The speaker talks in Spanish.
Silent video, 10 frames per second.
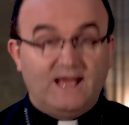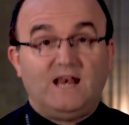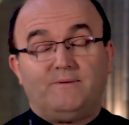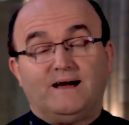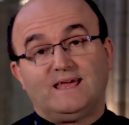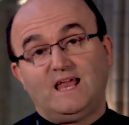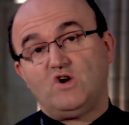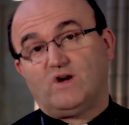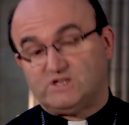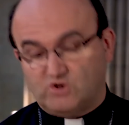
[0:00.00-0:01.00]
El
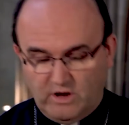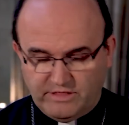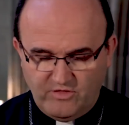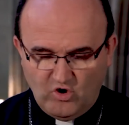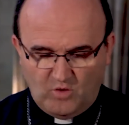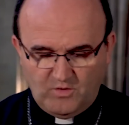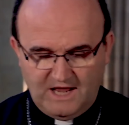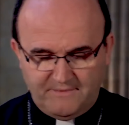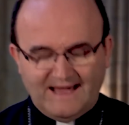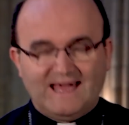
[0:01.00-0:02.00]
Evangelio que es conocido como
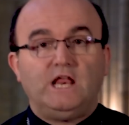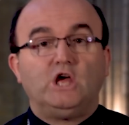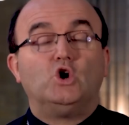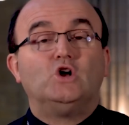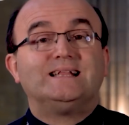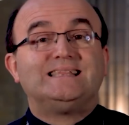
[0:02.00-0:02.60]
el Evangelio